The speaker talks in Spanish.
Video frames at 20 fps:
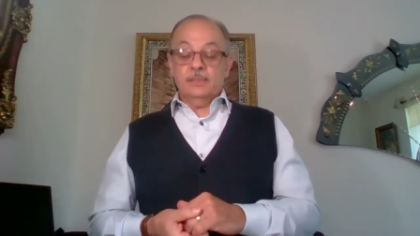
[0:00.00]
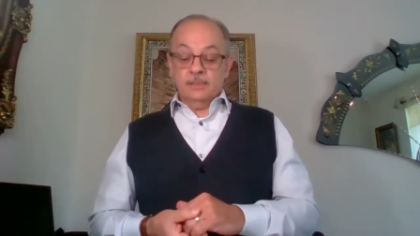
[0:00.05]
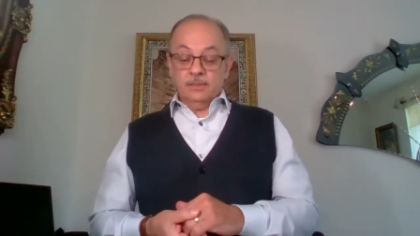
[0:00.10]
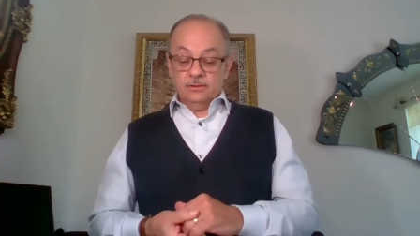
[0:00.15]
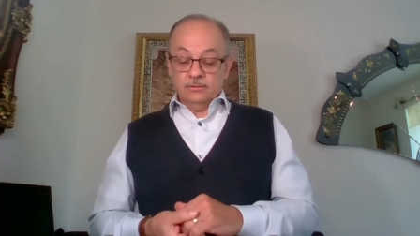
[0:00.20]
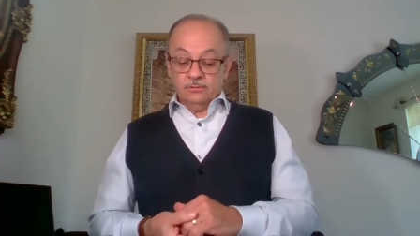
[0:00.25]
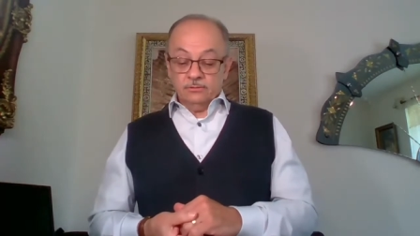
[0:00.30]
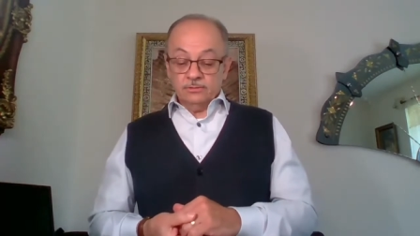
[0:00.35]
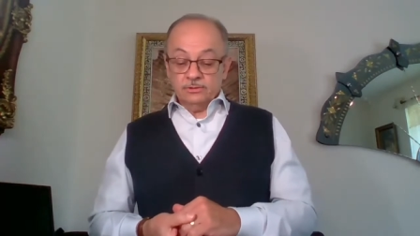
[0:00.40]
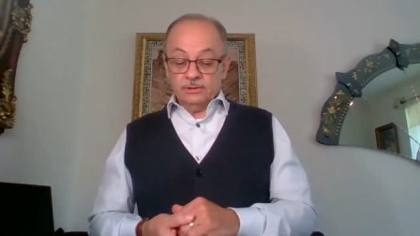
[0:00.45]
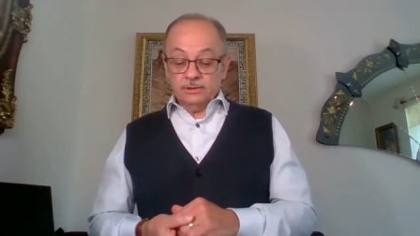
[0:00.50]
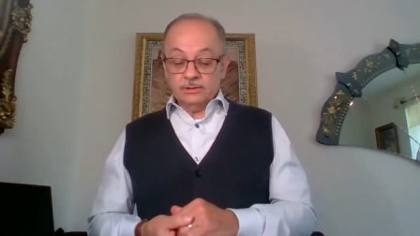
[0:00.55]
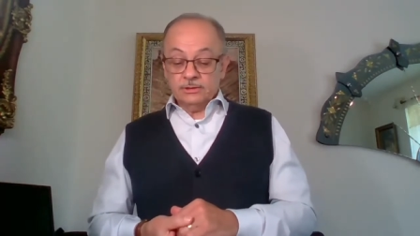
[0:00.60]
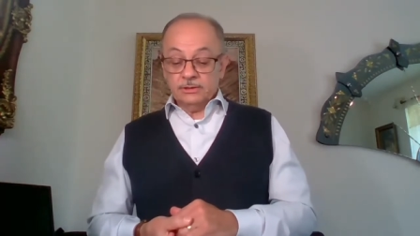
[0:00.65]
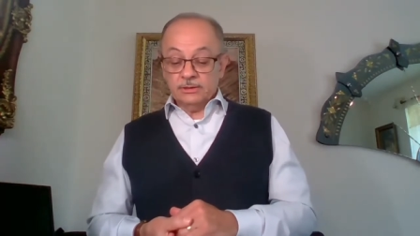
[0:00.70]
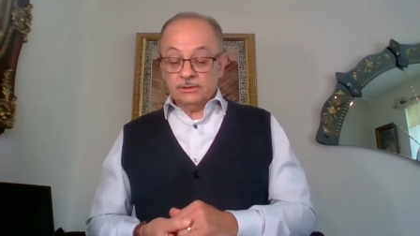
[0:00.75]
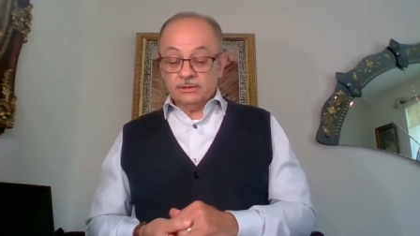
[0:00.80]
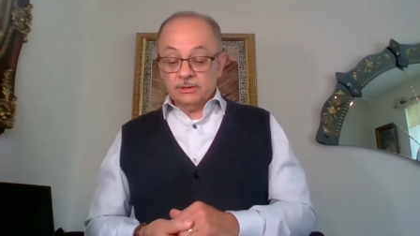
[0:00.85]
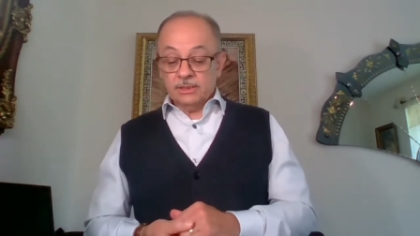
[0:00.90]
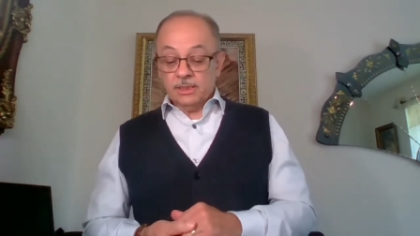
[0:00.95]

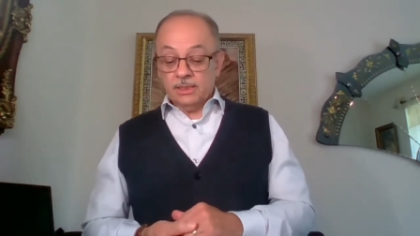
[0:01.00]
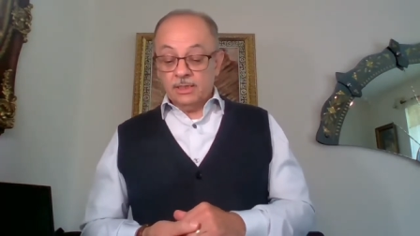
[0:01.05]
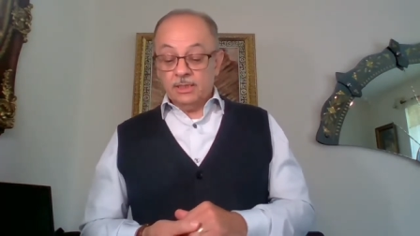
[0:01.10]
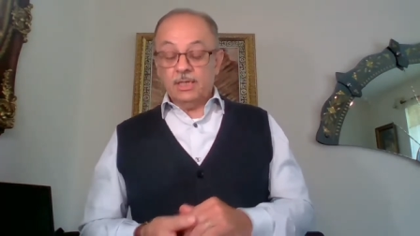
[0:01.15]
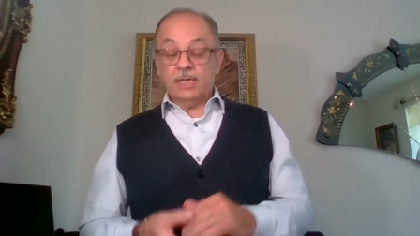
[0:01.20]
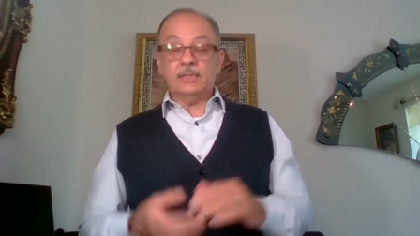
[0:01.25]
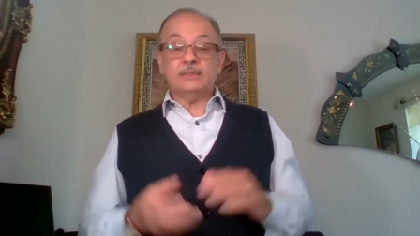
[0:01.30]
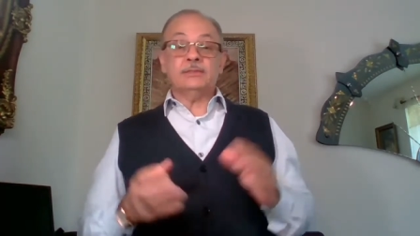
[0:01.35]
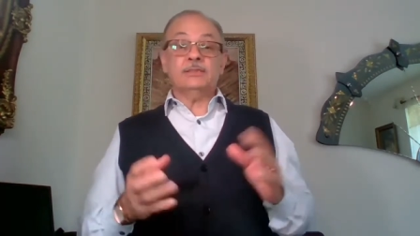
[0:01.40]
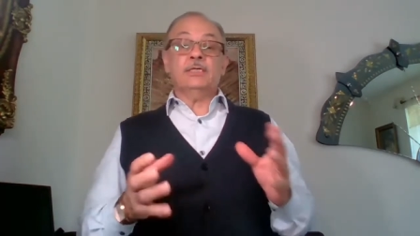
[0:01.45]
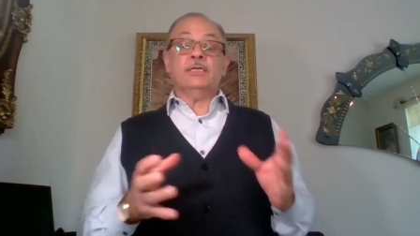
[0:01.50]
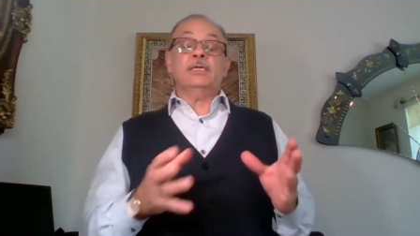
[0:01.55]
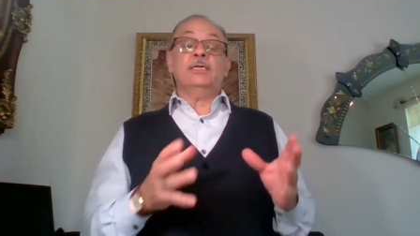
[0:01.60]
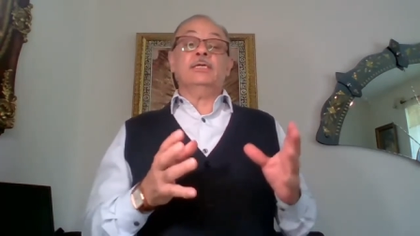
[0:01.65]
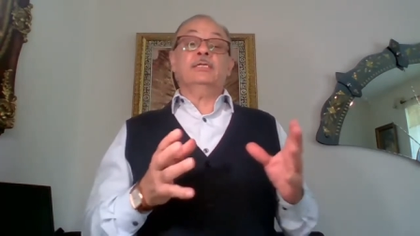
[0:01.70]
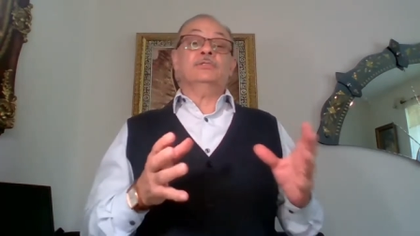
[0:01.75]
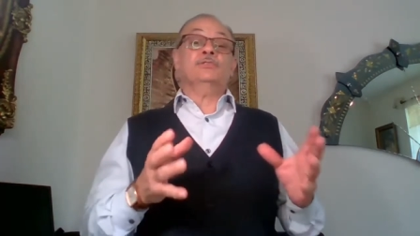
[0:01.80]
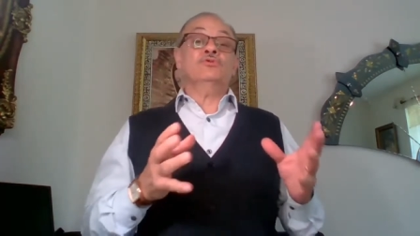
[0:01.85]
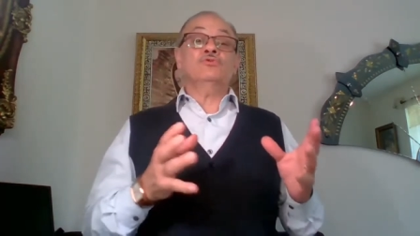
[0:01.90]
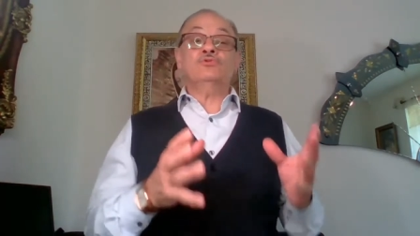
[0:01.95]
Entonces, este, hace
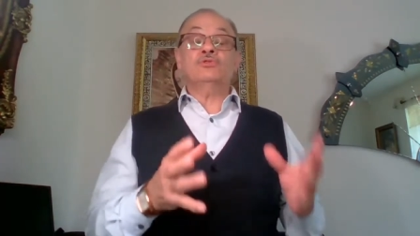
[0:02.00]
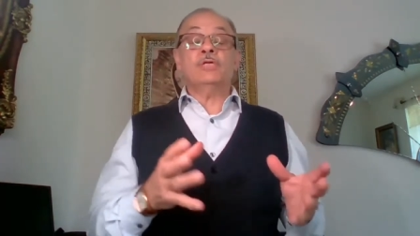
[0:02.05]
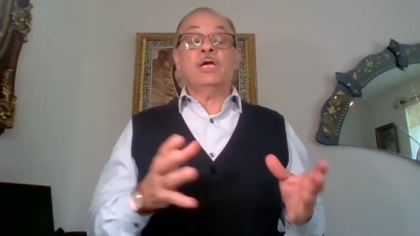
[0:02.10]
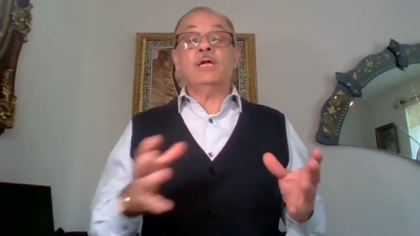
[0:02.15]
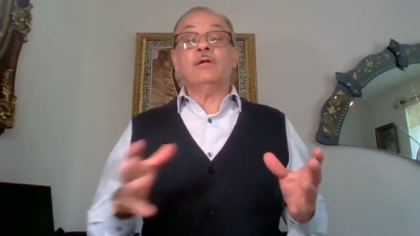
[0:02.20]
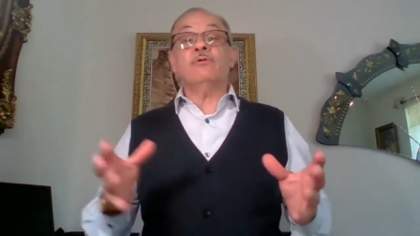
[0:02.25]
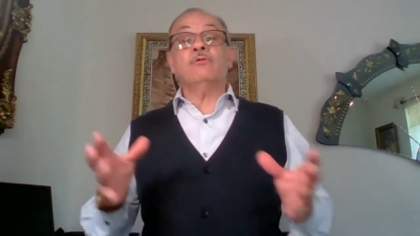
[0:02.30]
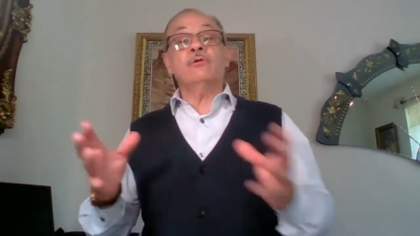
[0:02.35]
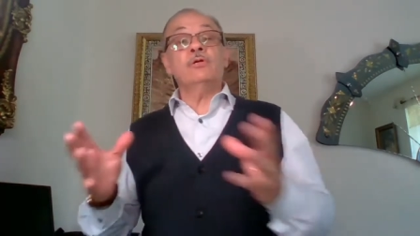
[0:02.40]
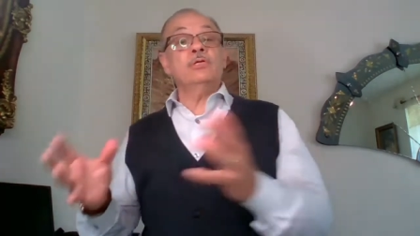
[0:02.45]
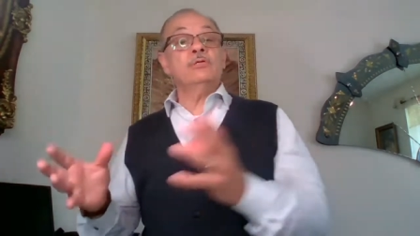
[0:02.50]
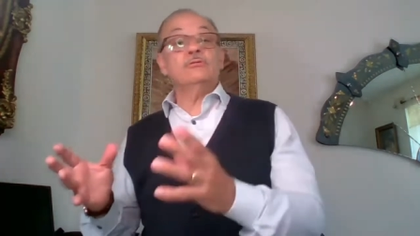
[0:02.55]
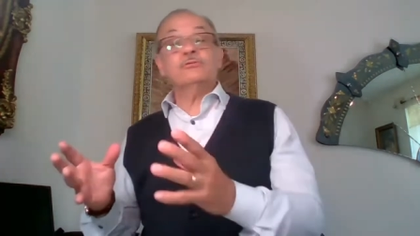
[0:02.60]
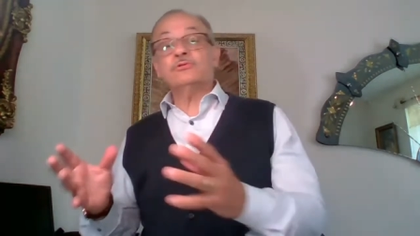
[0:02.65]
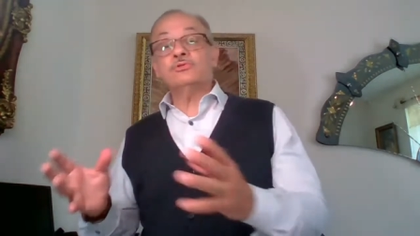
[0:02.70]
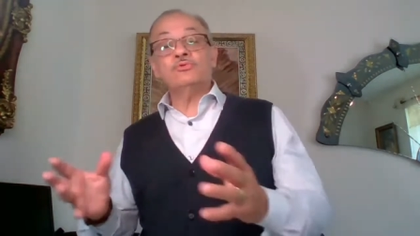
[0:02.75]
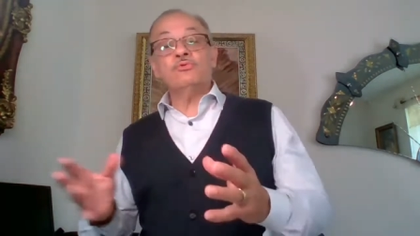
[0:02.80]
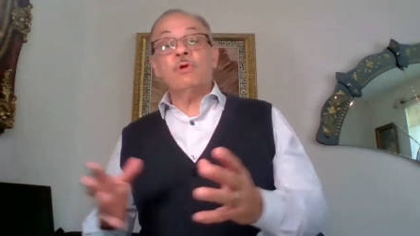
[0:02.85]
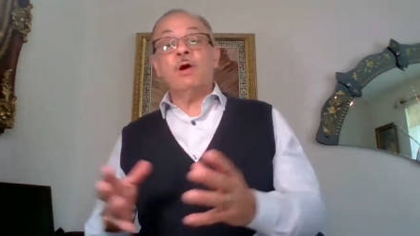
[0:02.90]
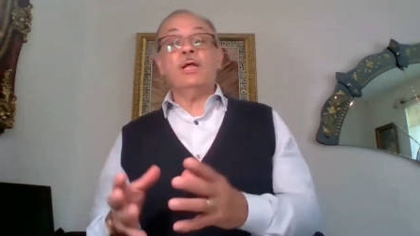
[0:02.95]
Jesús algo
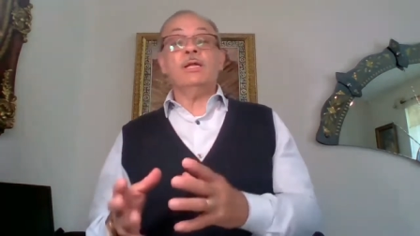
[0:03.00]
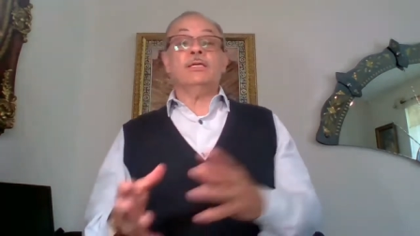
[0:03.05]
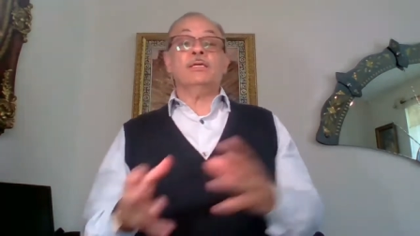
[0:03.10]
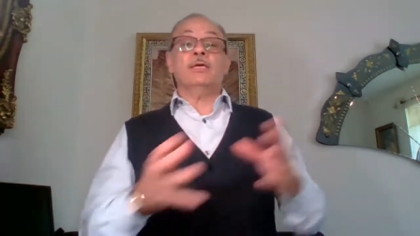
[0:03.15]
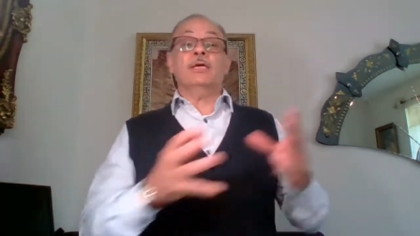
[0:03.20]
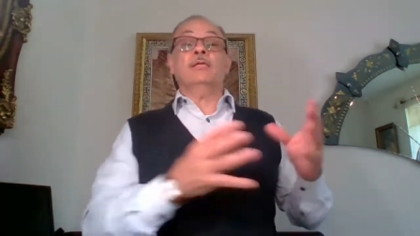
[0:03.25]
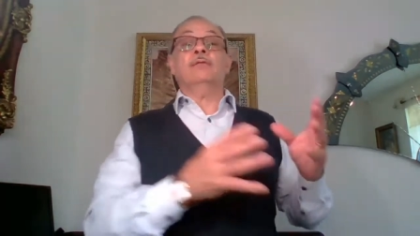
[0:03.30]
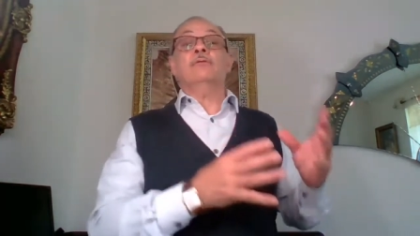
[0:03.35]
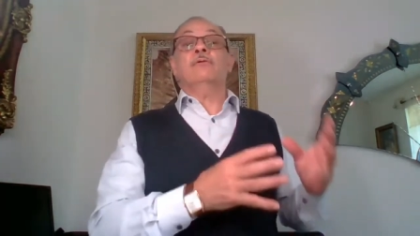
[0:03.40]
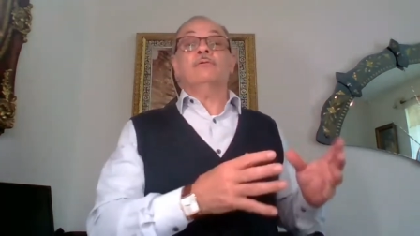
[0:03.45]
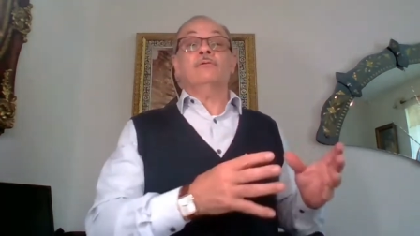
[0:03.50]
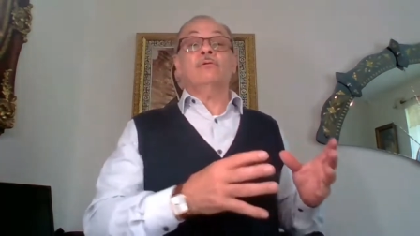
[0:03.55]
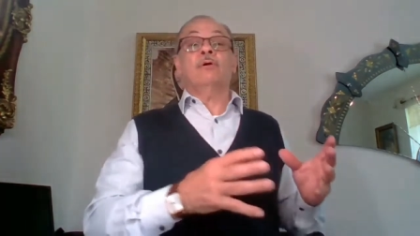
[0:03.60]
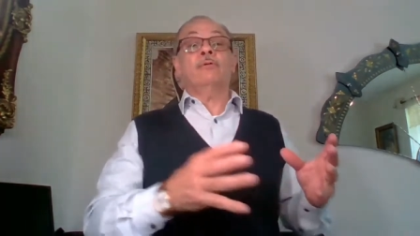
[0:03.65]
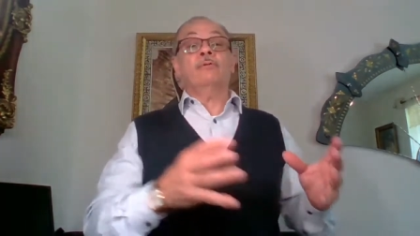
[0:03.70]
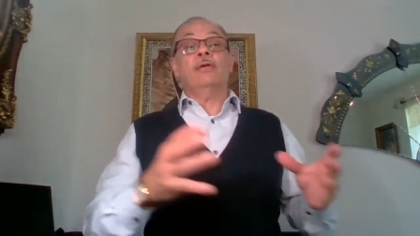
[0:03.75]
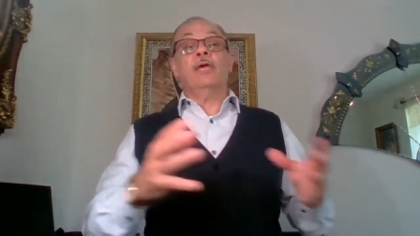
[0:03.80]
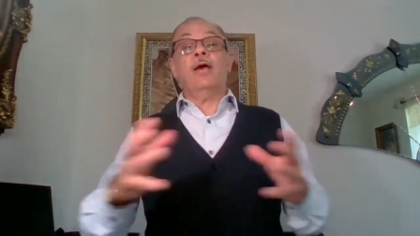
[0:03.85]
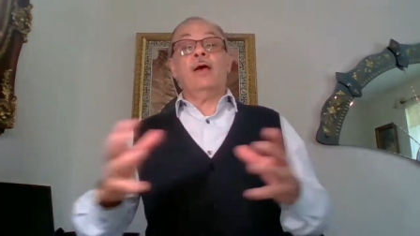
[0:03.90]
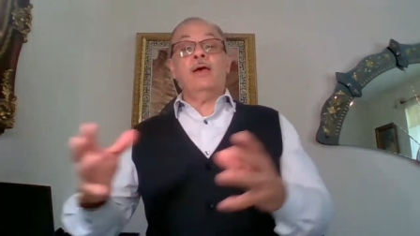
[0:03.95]
inusual que no lo
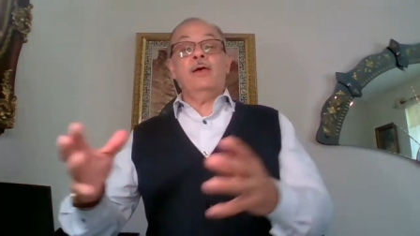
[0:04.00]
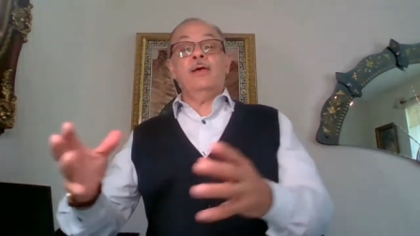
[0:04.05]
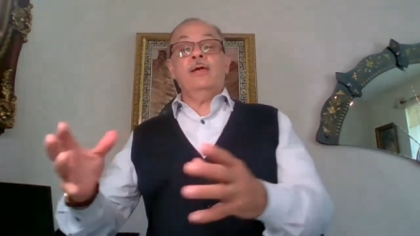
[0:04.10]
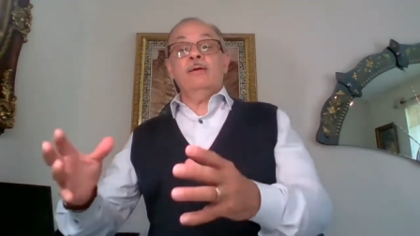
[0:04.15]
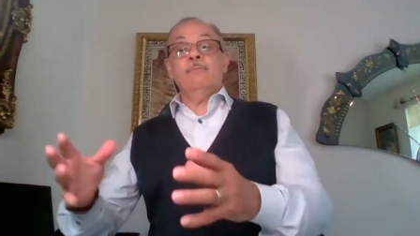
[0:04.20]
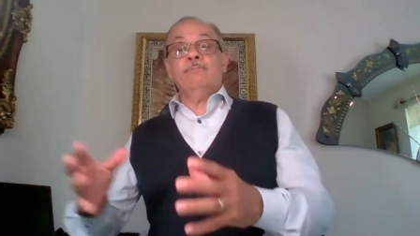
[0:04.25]
había